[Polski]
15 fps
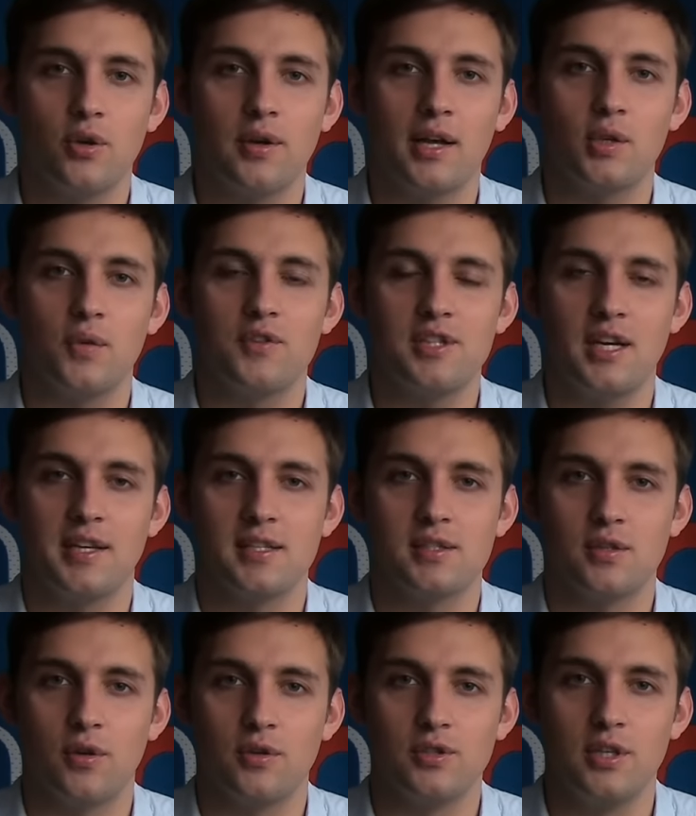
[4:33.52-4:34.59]
to Katowiczanie
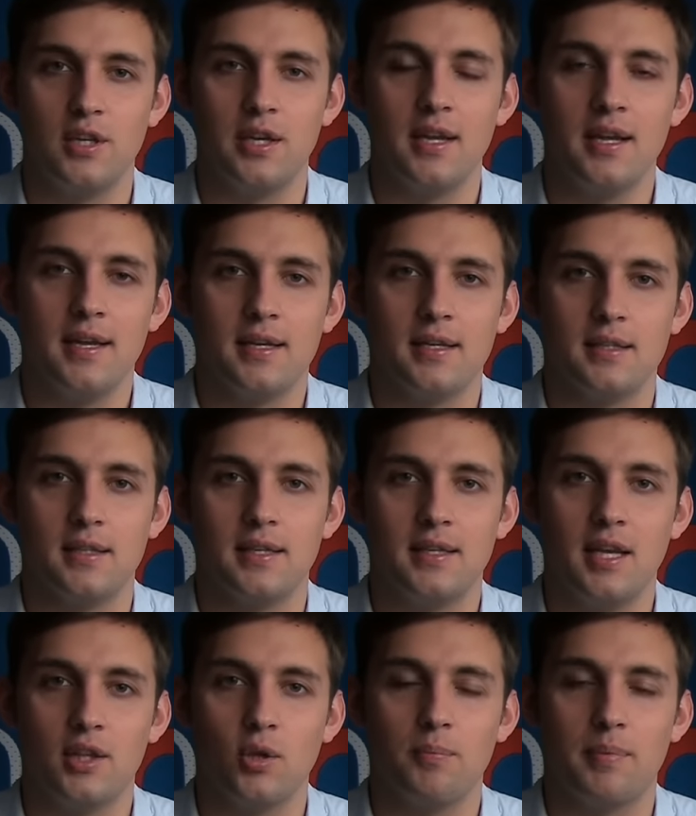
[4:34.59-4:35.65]
schodzili e,
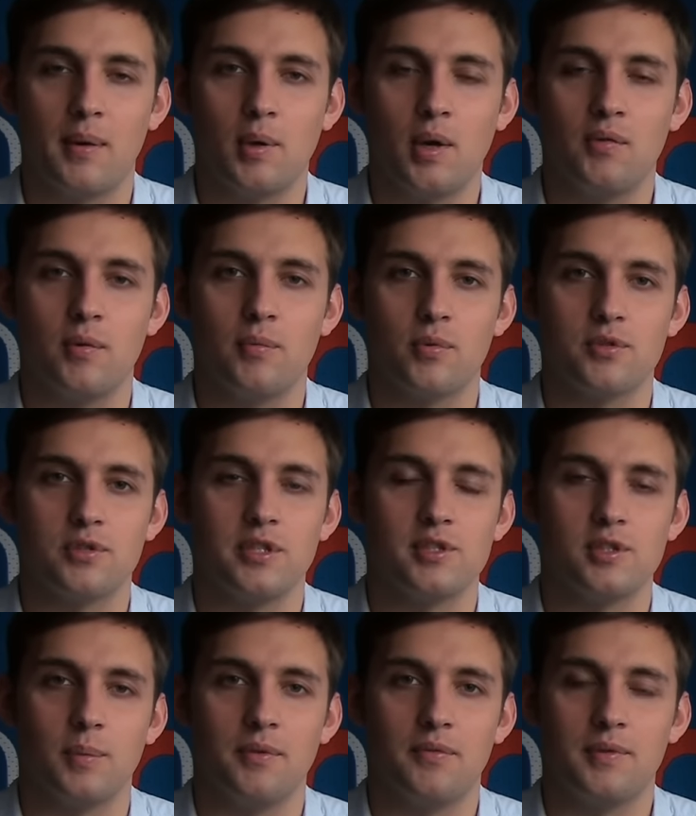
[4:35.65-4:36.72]
jedną bramkową
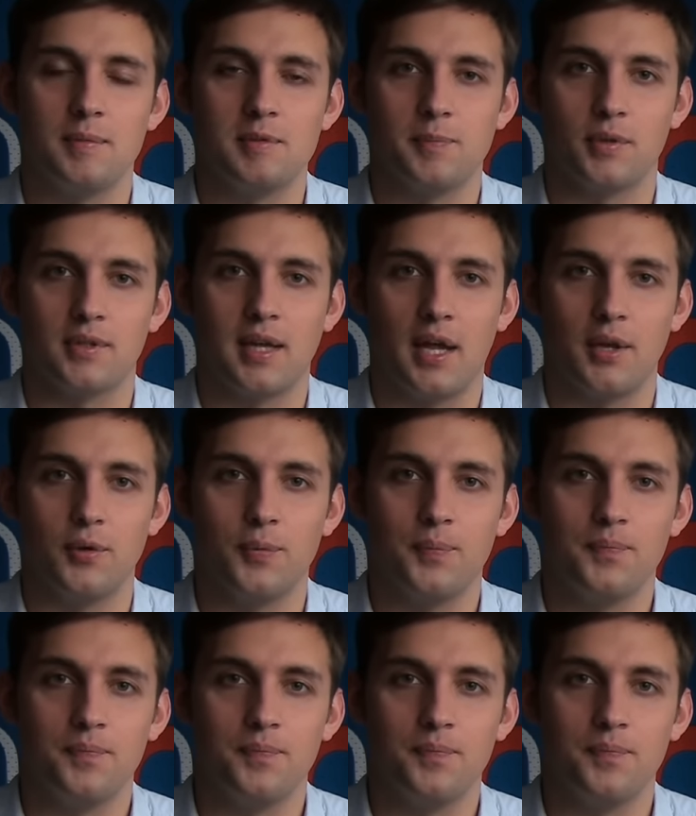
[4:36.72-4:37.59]
różnicą w tym spotkaniu.